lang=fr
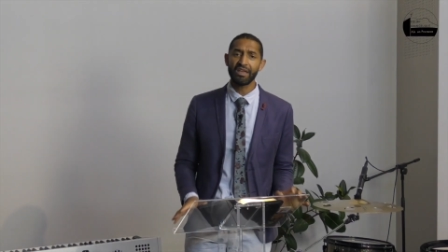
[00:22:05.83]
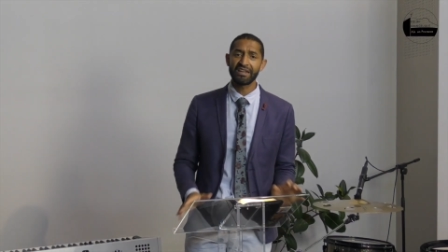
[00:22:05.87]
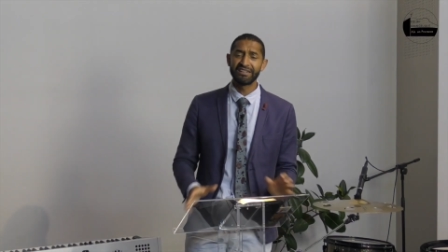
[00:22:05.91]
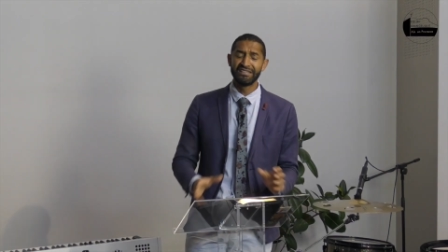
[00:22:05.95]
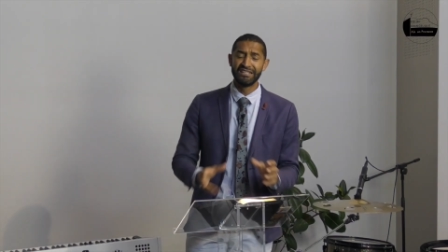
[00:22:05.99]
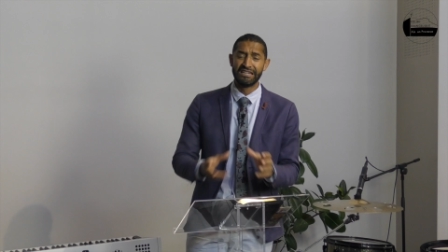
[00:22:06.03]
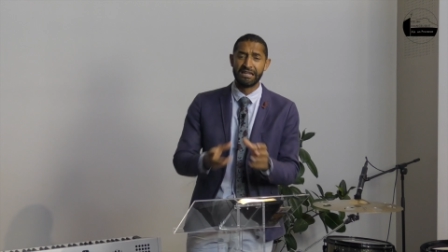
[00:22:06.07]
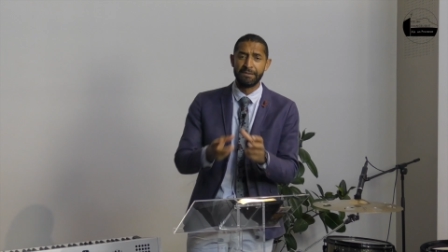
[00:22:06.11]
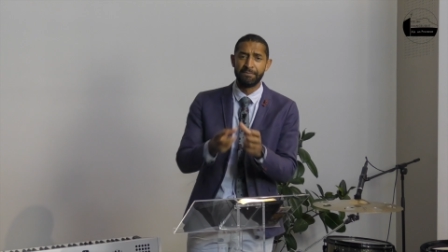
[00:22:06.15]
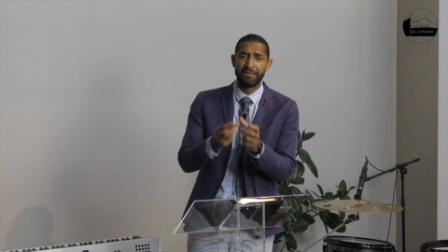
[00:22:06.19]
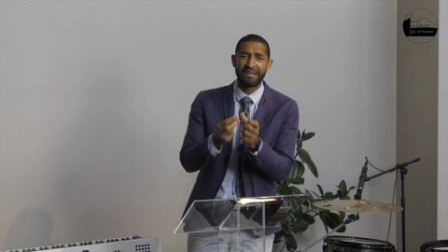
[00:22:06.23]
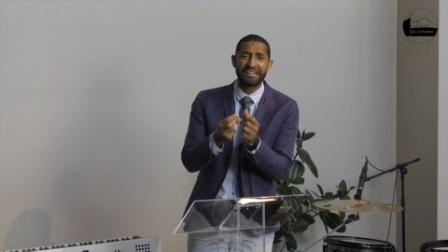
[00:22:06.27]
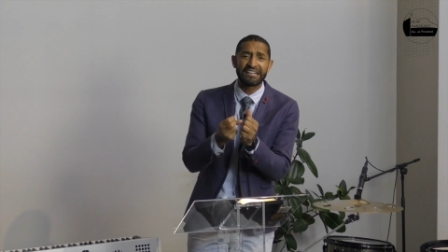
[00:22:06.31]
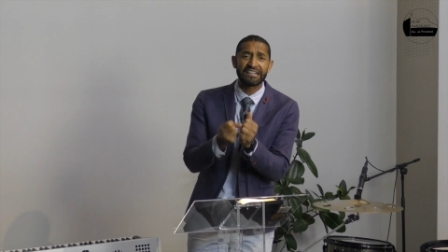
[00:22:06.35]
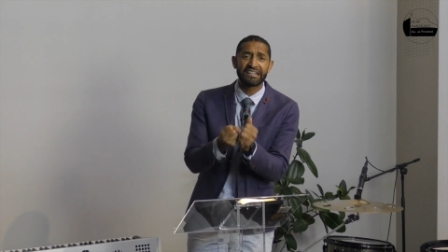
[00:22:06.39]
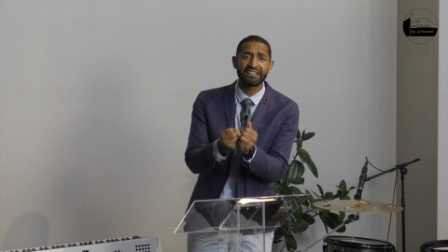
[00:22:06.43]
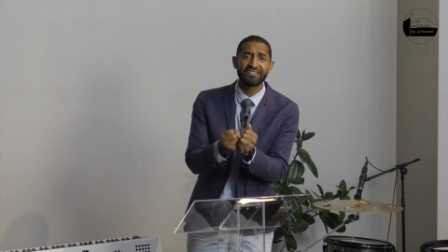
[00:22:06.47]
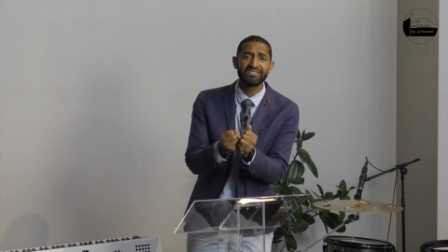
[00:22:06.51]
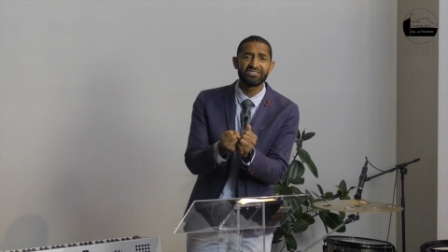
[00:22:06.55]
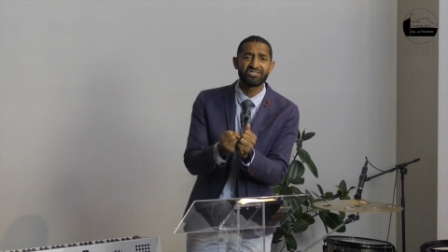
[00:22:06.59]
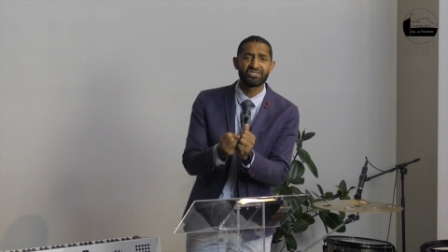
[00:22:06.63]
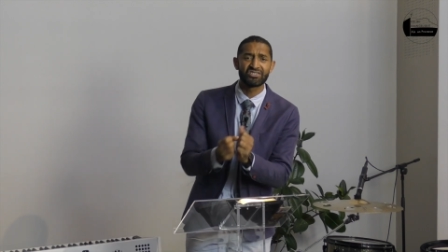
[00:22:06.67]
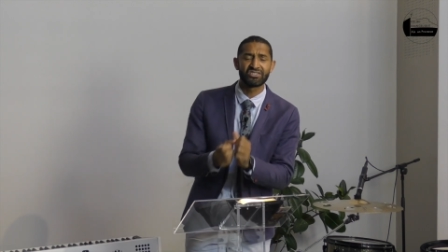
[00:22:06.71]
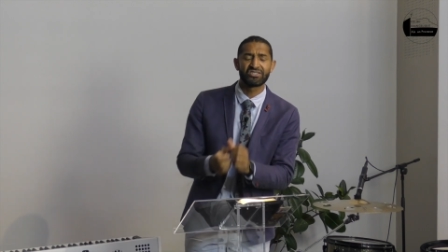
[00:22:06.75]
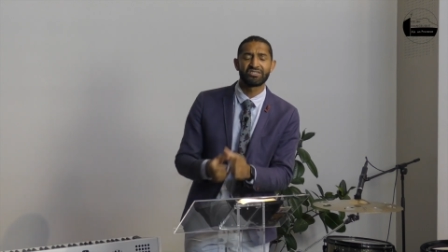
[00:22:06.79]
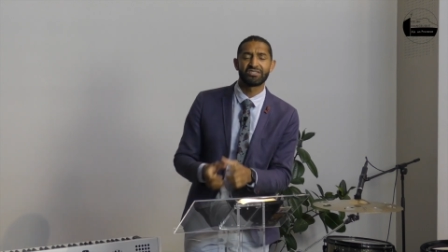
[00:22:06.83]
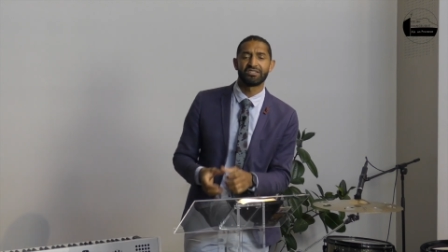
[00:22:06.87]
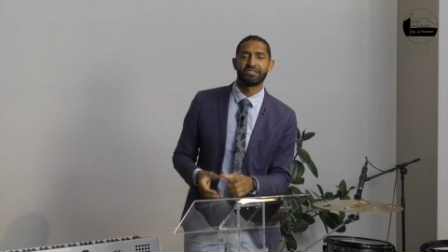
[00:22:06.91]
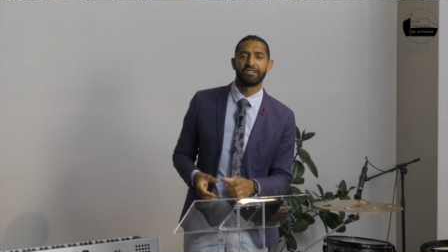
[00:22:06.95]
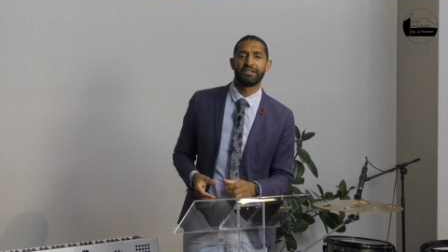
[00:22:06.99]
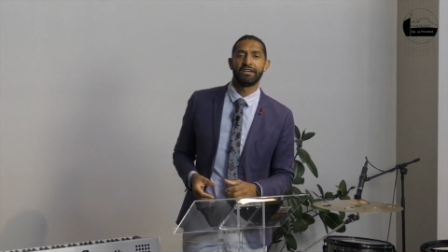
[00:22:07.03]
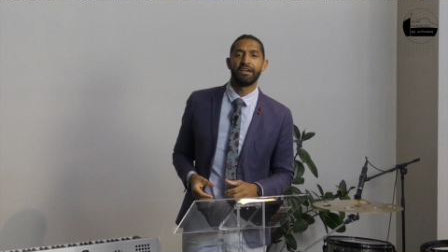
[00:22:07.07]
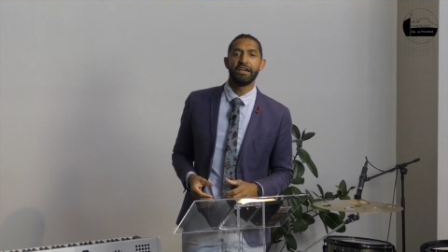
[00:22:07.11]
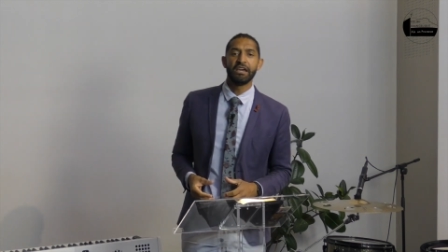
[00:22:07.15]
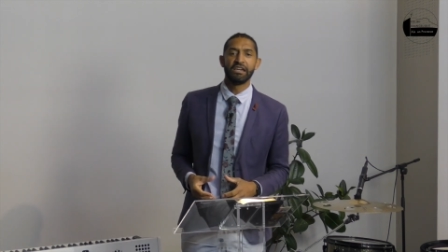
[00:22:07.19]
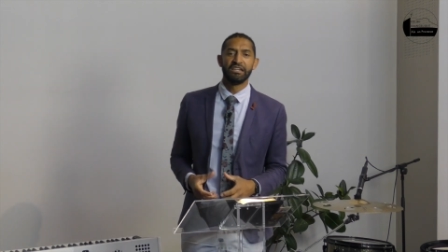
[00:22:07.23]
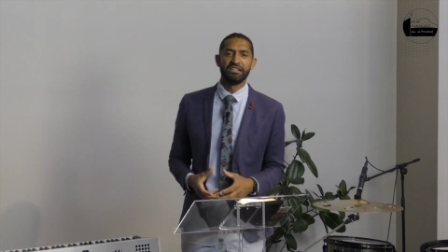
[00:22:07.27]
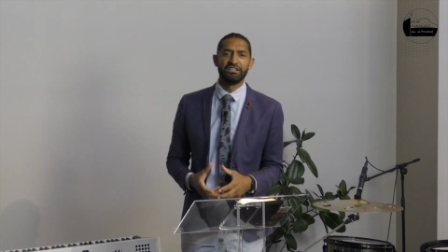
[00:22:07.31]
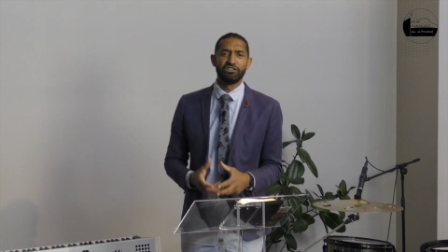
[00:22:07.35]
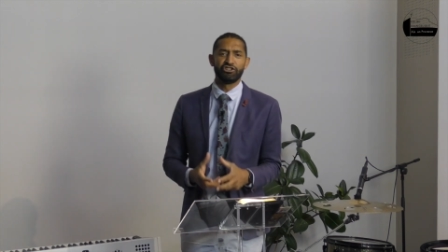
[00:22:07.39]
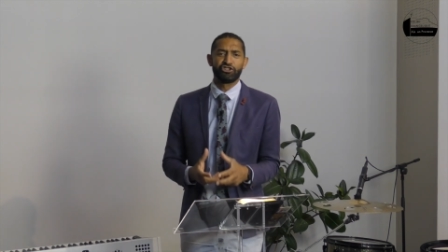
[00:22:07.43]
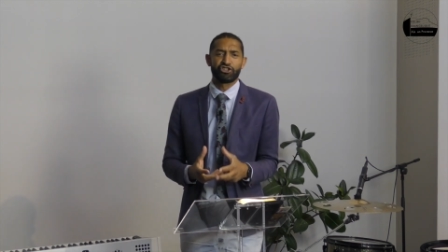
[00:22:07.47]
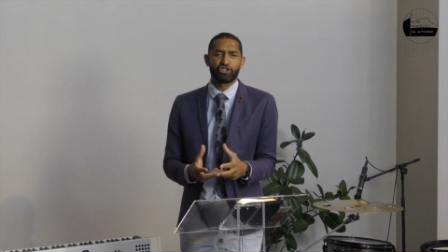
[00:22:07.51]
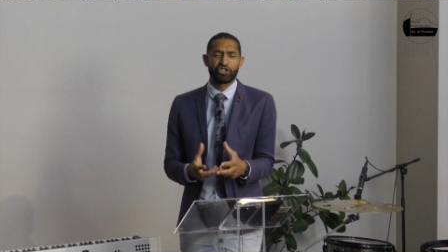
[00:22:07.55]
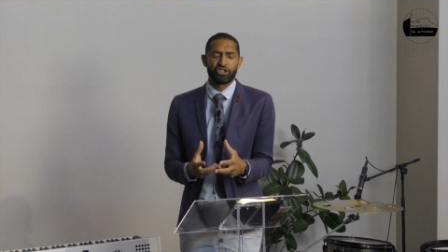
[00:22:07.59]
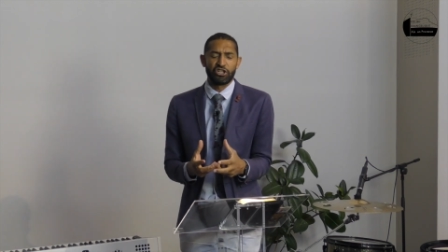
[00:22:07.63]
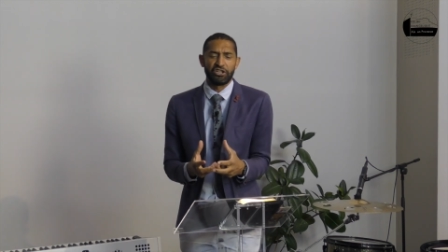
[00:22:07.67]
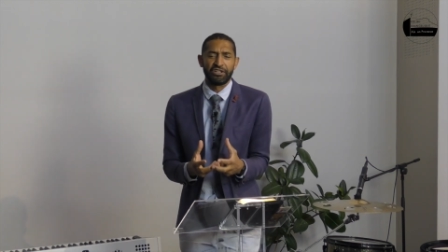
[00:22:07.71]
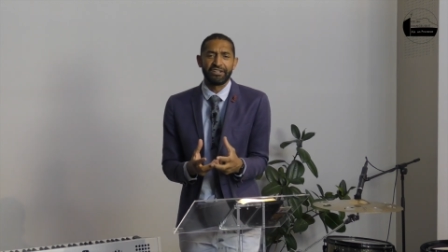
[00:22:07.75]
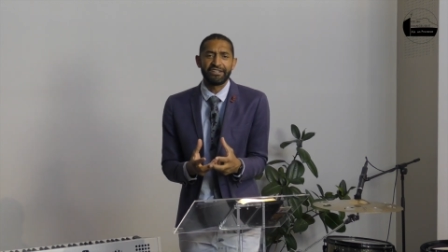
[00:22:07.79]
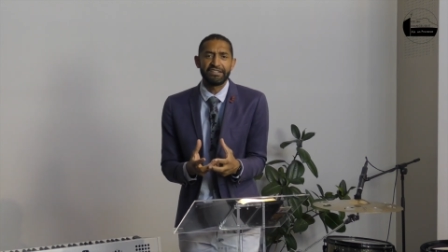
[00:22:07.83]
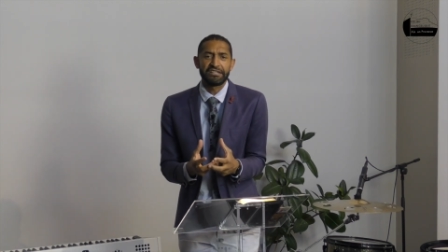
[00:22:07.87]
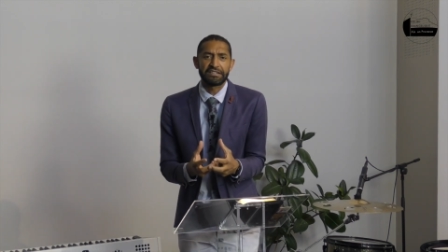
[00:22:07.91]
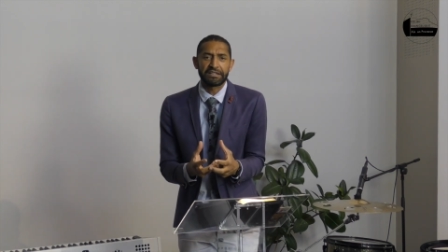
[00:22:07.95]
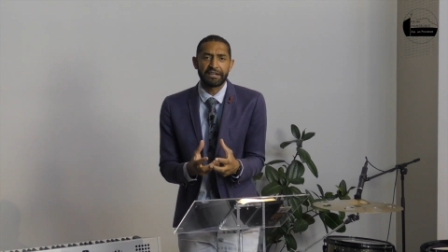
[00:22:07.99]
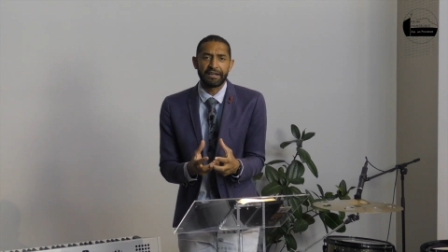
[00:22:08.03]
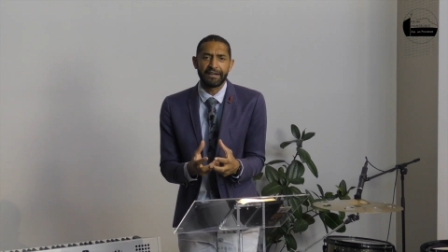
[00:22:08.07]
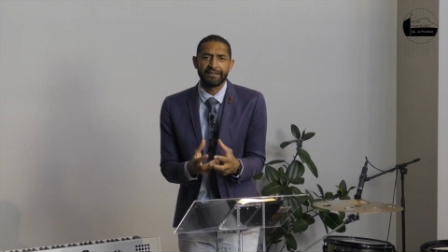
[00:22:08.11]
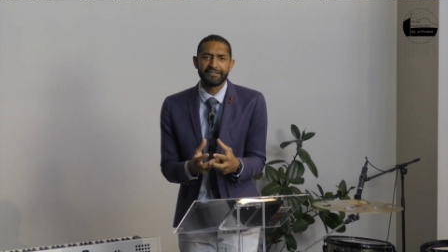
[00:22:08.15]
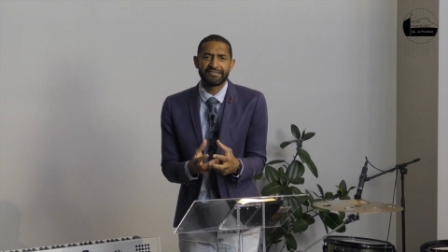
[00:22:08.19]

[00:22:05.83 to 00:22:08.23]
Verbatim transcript: Il aimait Christ, il chérit